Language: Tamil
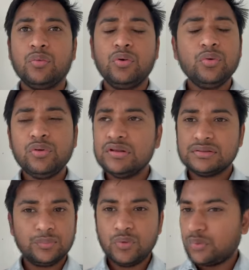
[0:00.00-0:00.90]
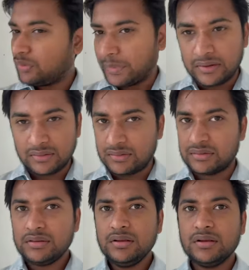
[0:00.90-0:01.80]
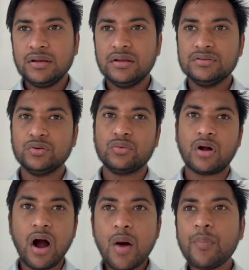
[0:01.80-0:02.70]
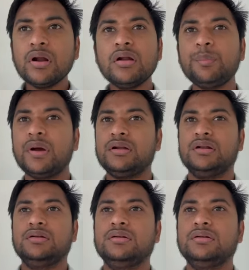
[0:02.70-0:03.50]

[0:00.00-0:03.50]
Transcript: ஒரு ஒரு எக்ஸாமுக்கு ஒரு ஒரு பேட்டர்ன் இருக்குது ஸோ காமனான பேட்டர்ன்